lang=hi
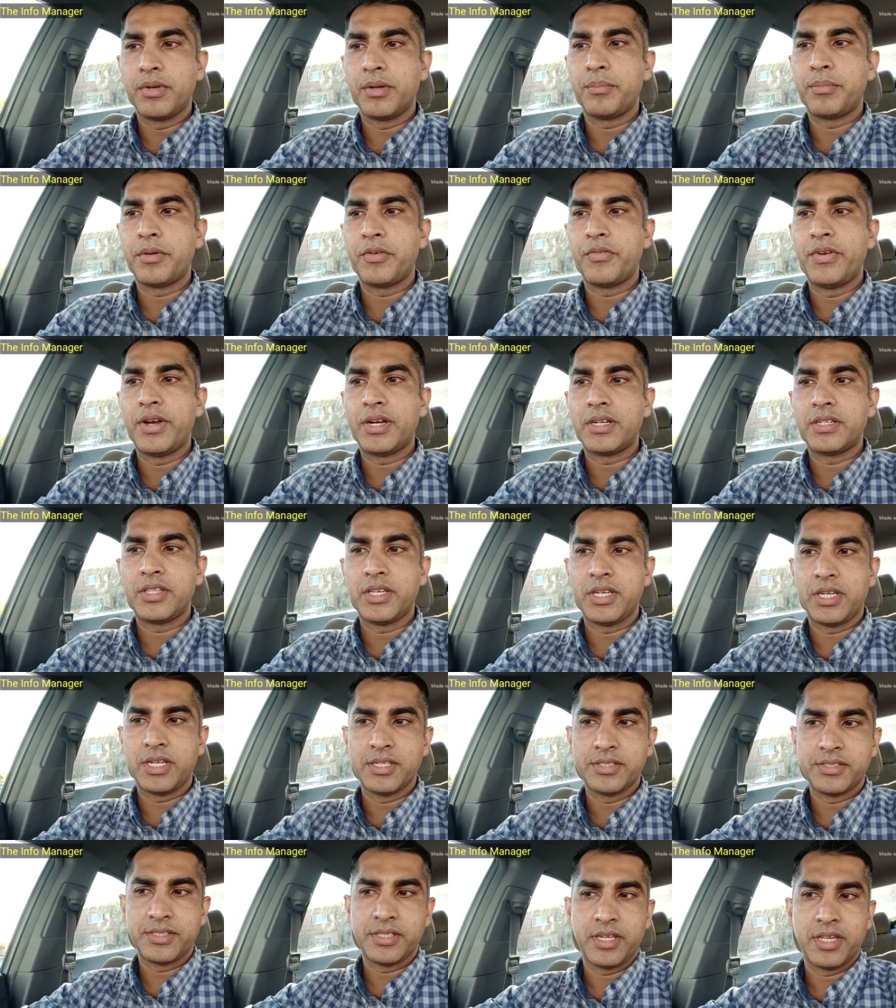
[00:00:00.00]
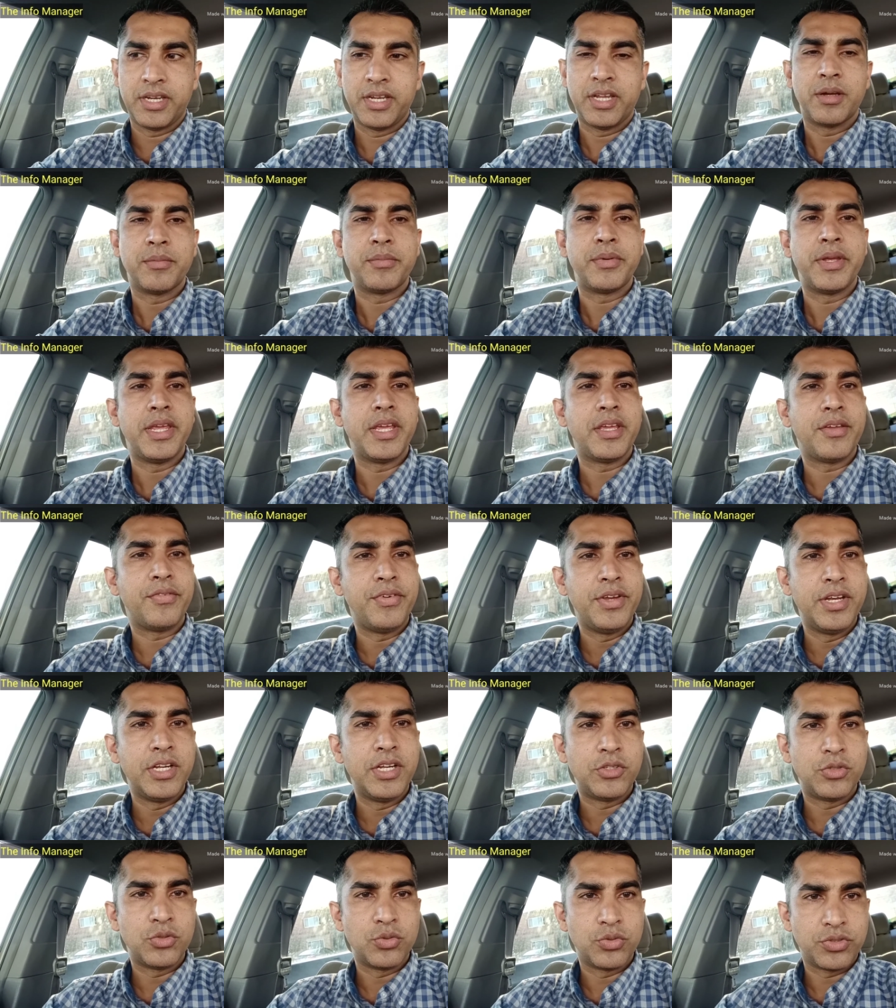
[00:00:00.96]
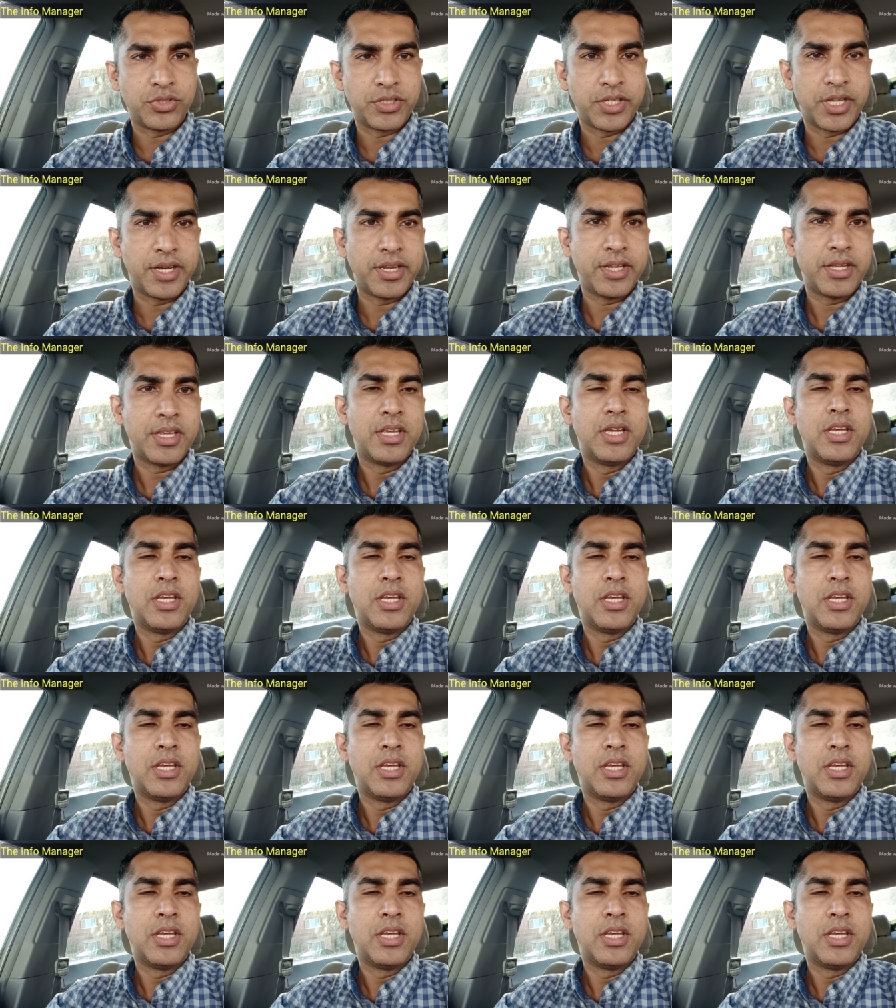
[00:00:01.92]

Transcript: परफेक्ट तरीके से करें आप एक फील्ड चूज़ करें